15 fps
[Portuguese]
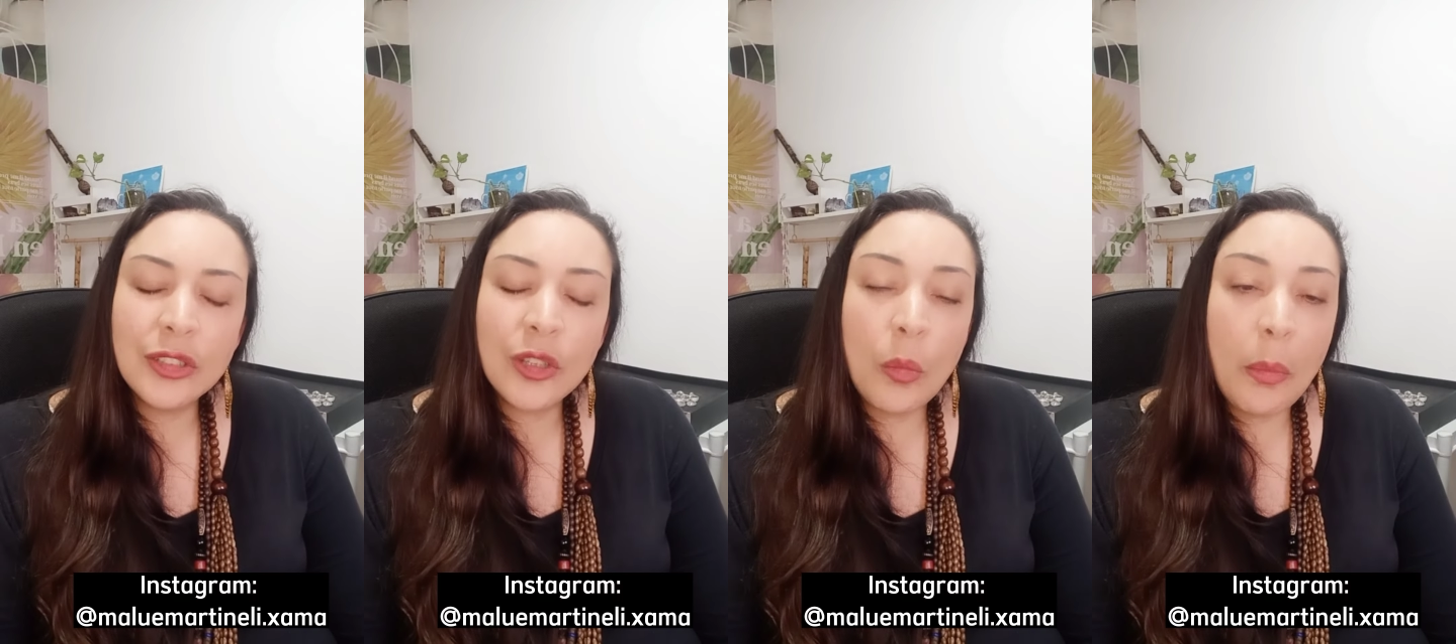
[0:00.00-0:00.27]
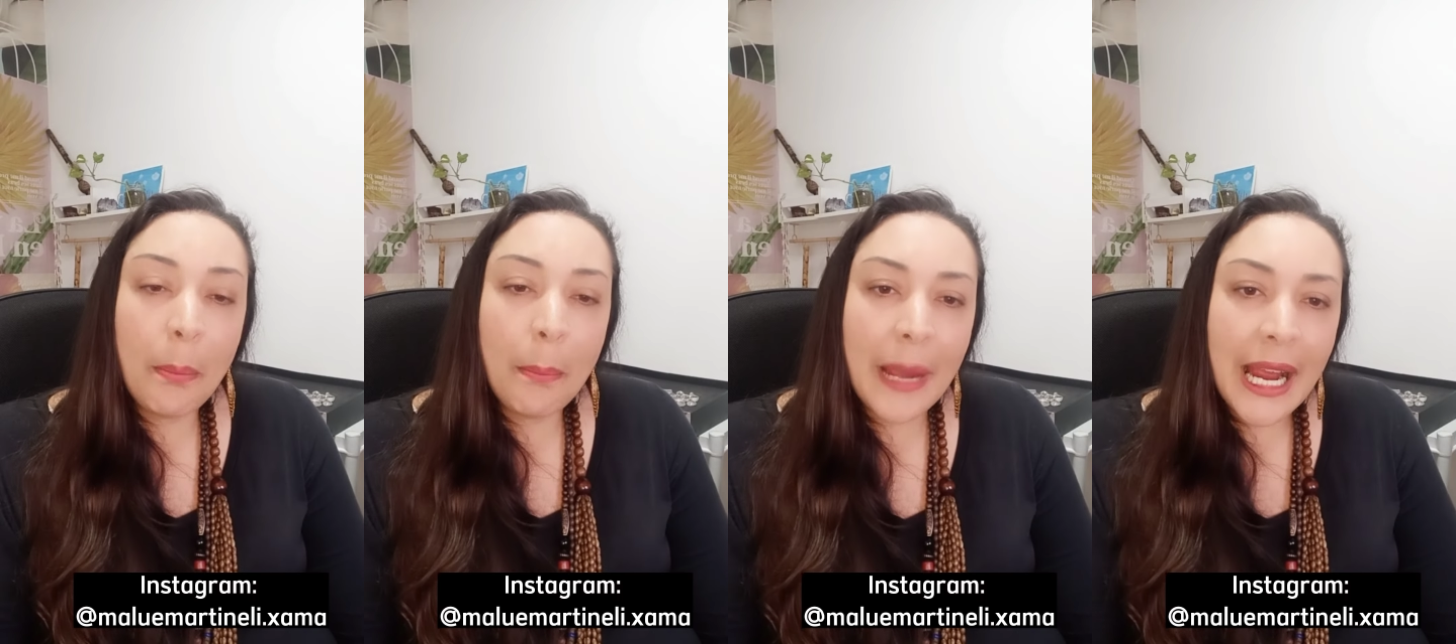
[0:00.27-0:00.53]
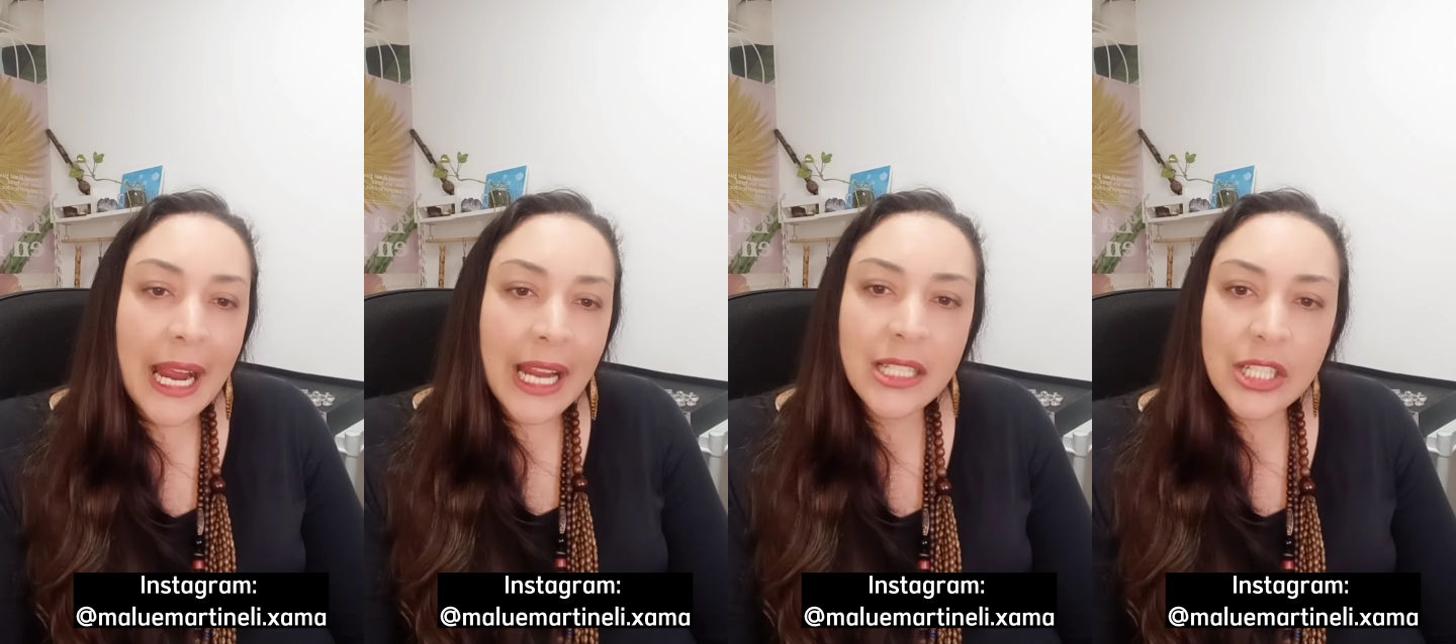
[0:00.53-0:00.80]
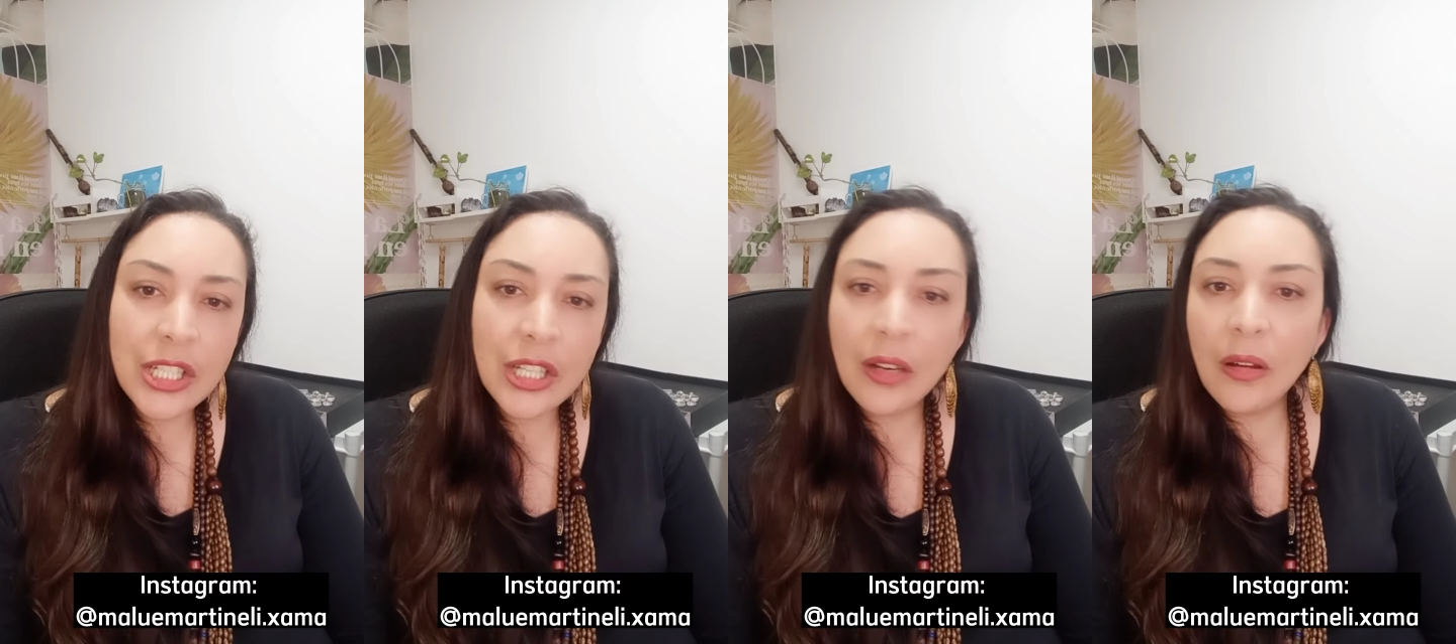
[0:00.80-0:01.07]
como
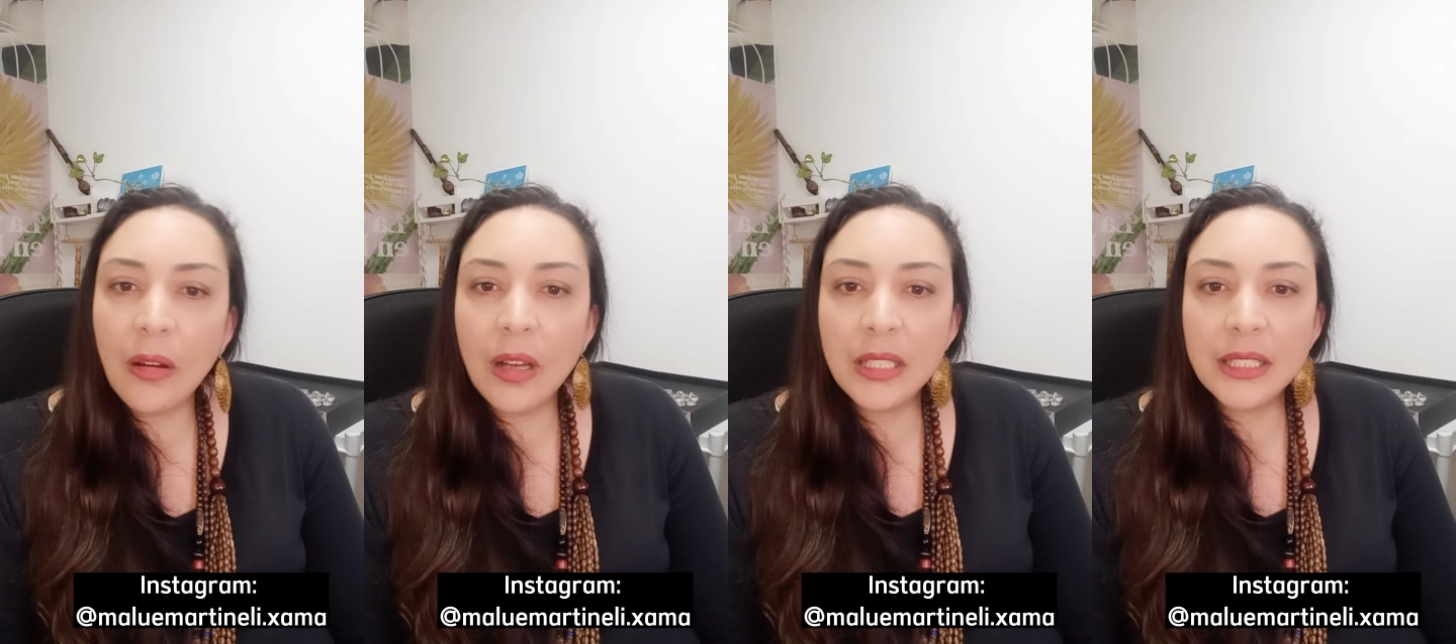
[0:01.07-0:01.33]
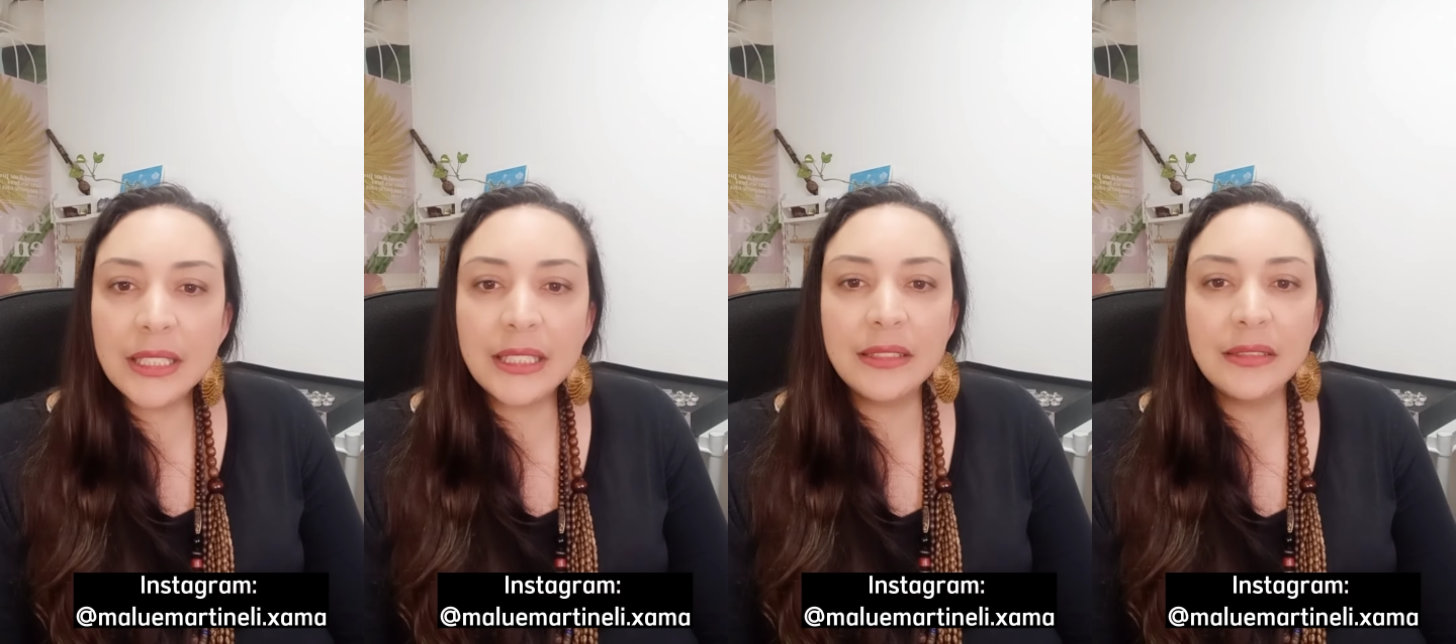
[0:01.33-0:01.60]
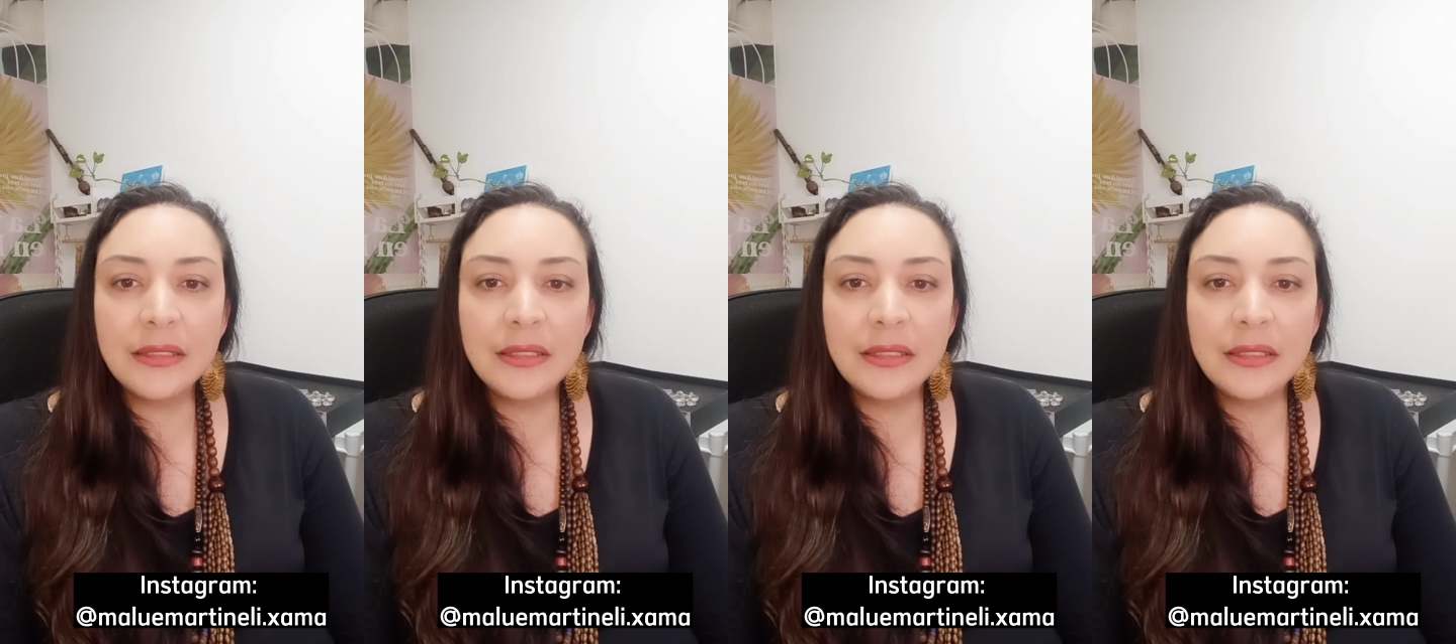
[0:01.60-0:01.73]
parte de nós